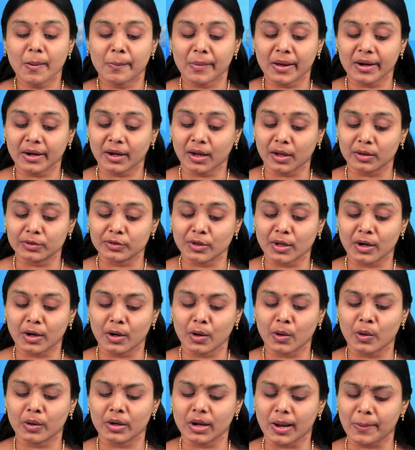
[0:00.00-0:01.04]

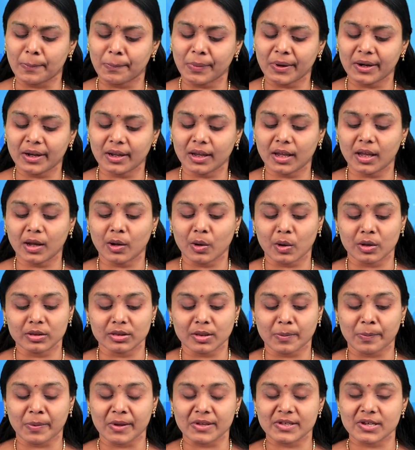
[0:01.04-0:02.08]
మరికొందరిలో ఎప్పటికీ
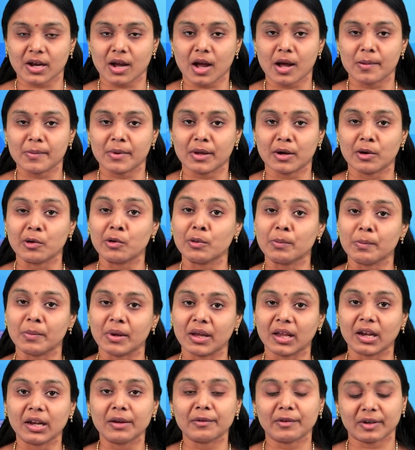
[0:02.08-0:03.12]
కొంత పచ్చకామెర్లు
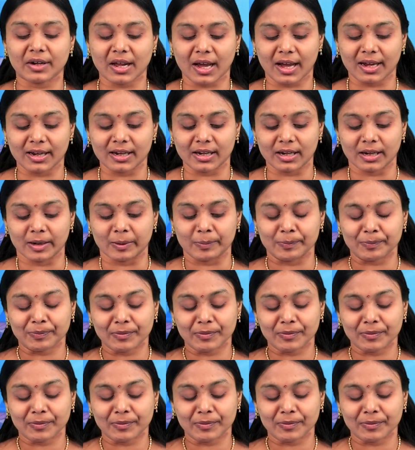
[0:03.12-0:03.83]
మిగిలి ఉంటాయి